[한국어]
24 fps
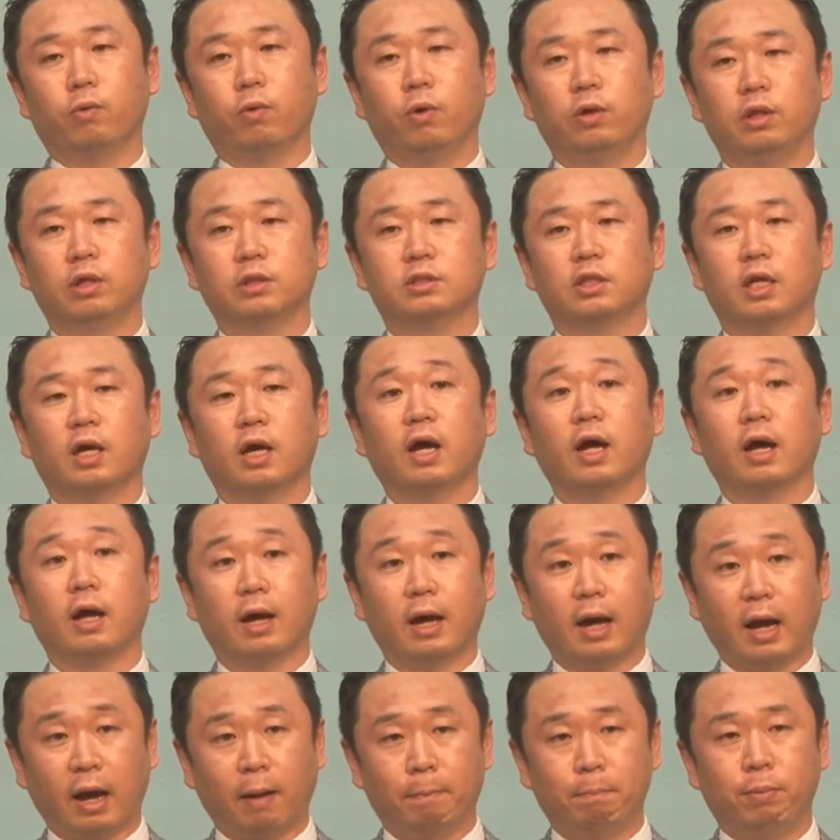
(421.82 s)
있는 차
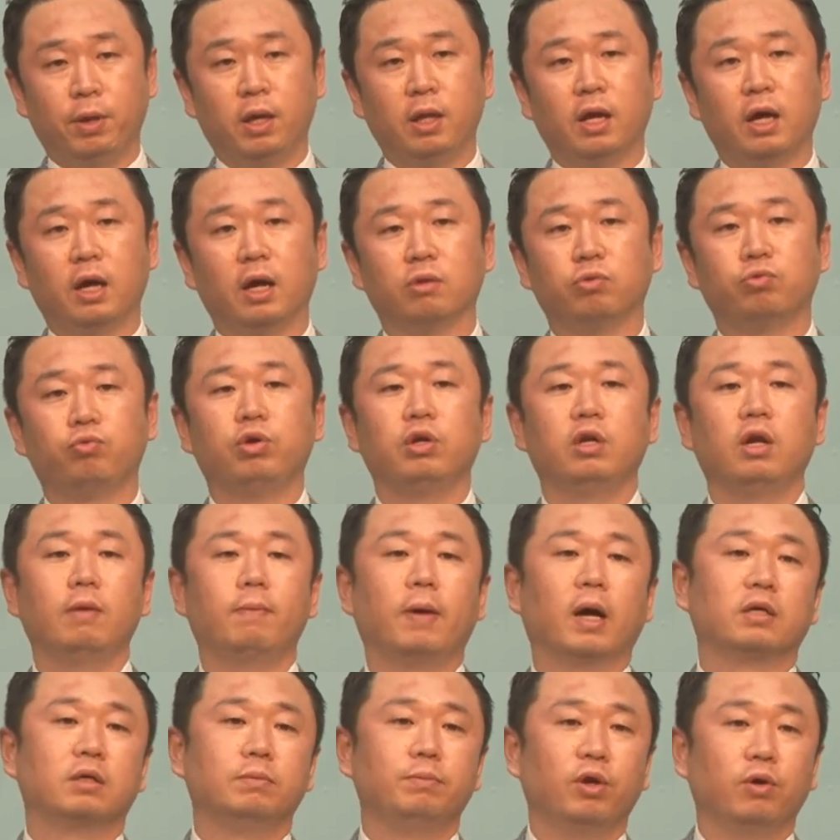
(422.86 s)
앞이나 뒤를
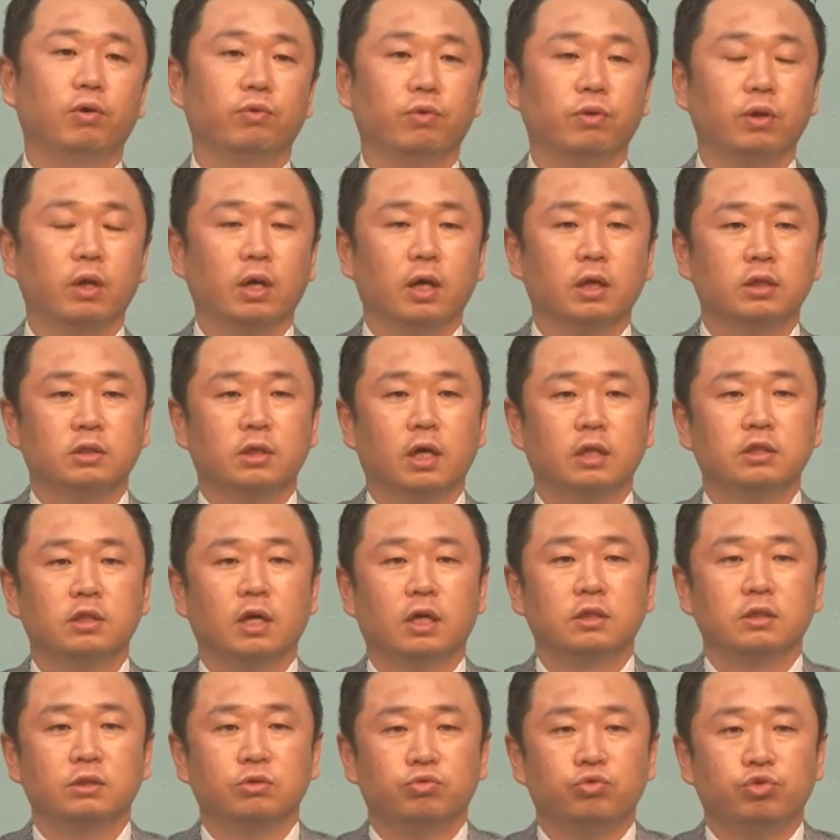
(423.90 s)
박으면 제
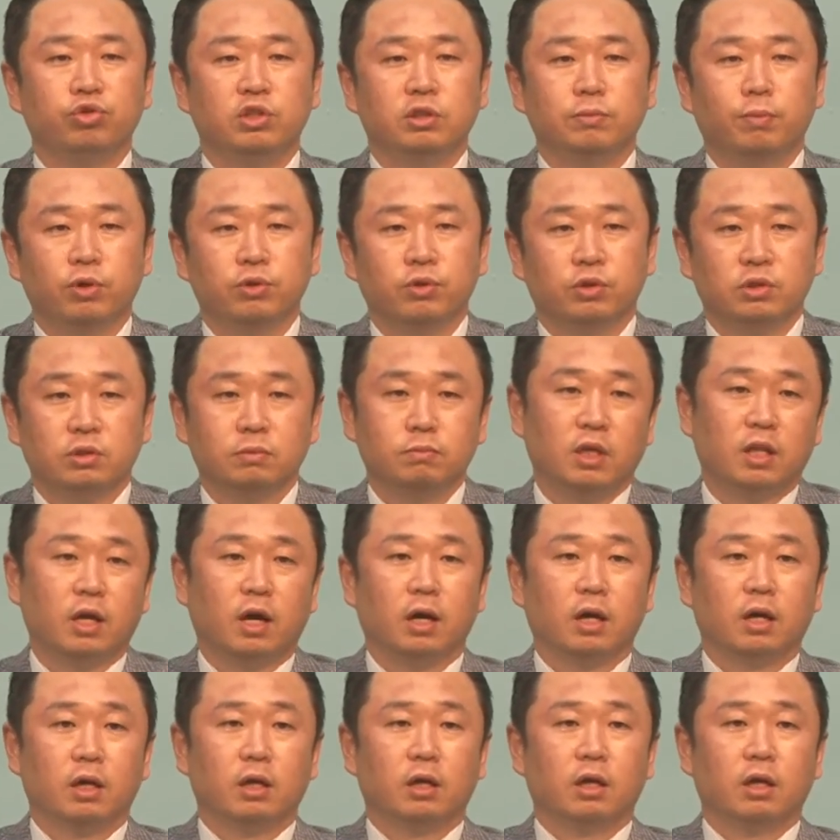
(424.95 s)
차는 뒤집어졌습니다.